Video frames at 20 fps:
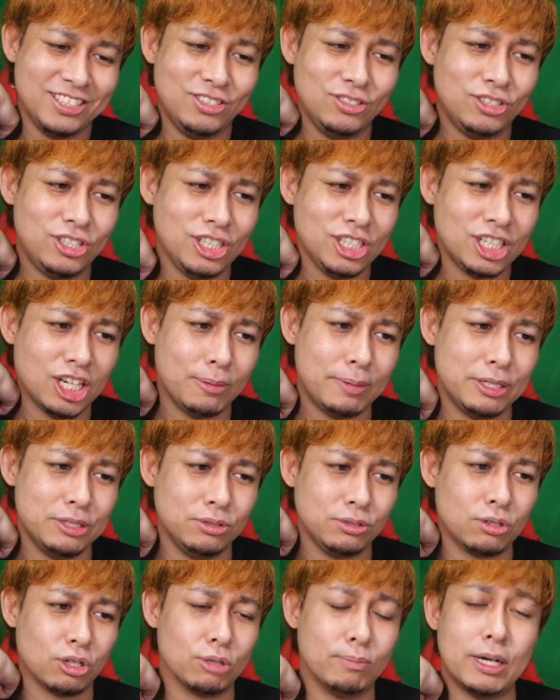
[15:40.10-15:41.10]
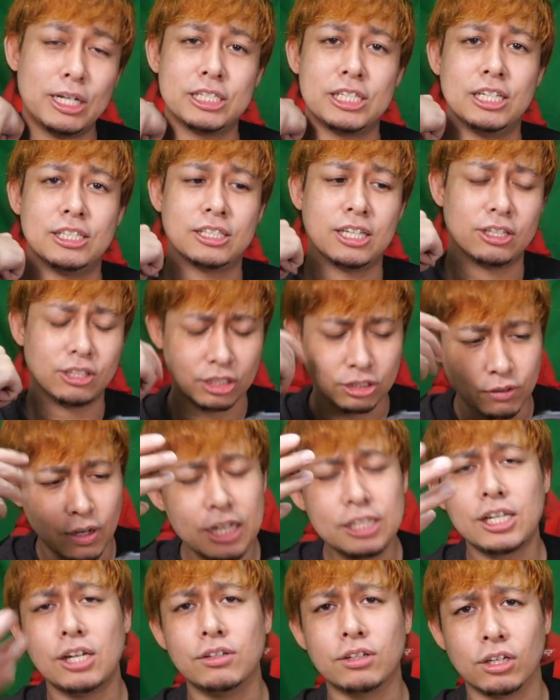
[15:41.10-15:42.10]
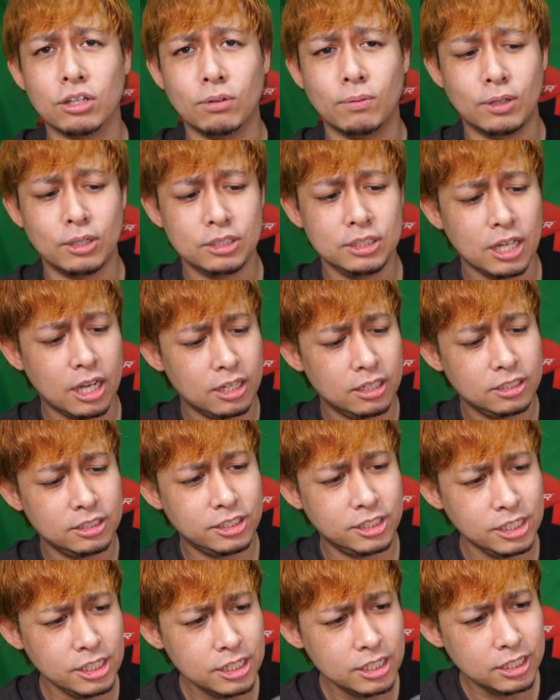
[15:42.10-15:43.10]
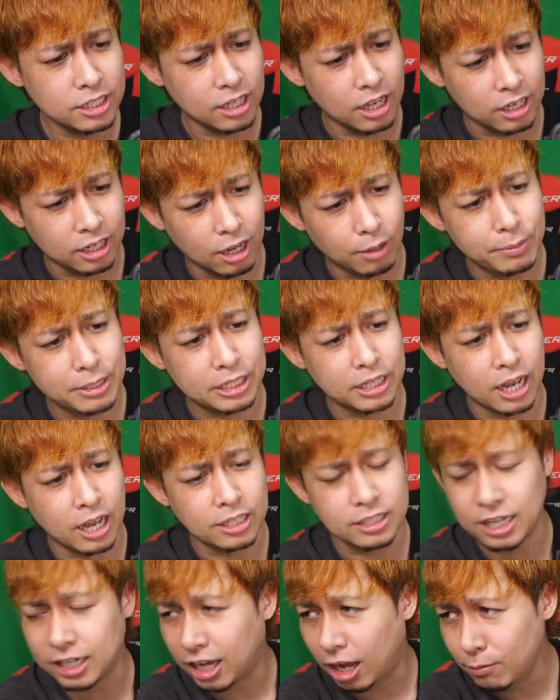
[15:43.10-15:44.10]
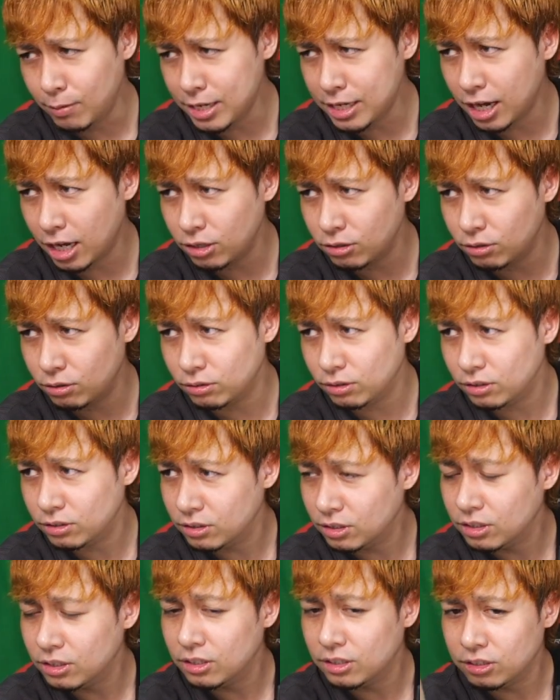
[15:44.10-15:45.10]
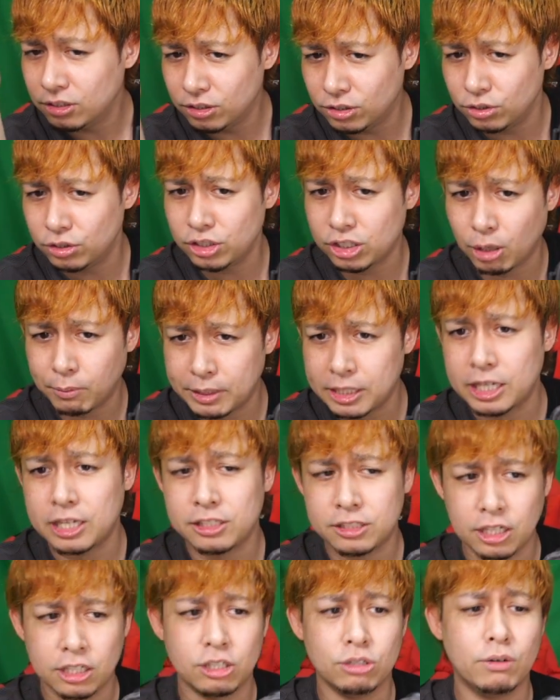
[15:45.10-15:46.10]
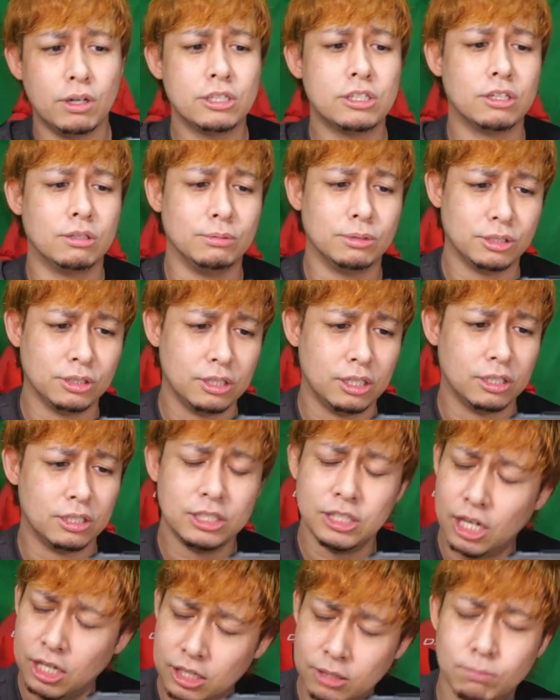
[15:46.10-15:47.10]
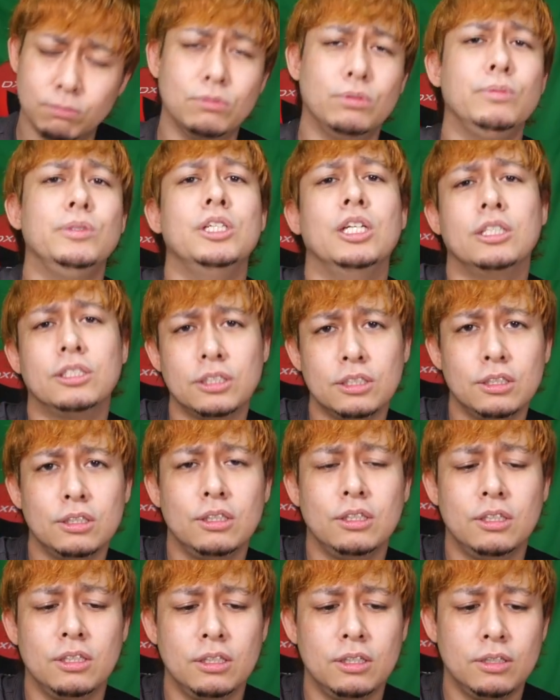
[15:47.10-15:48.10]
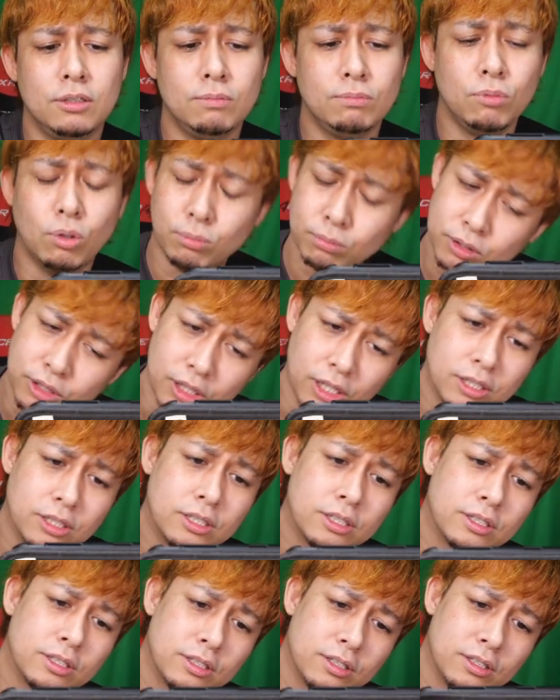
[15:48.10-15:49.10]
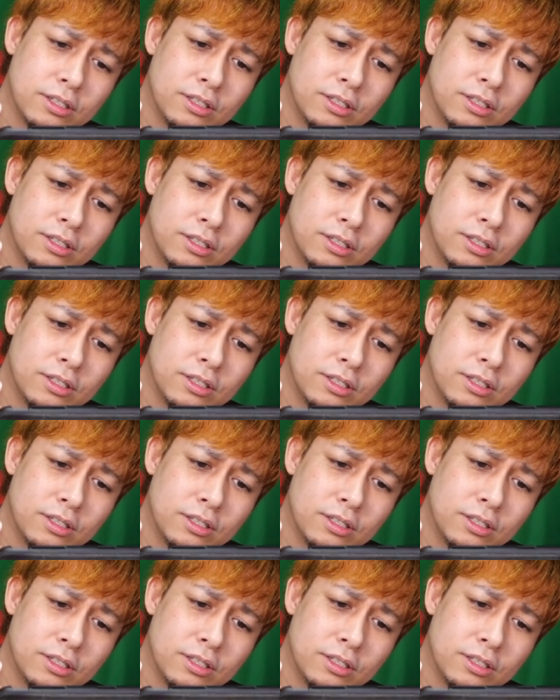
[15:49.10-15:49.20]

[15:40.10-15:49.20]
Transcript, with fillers: 重心仮面の運曲まだですかとか言われちゃうけど。いや、進化、神化。いや、神化の重心化まだですかって言われちゃうかもしれない。いや、もう無理です。もう無理です。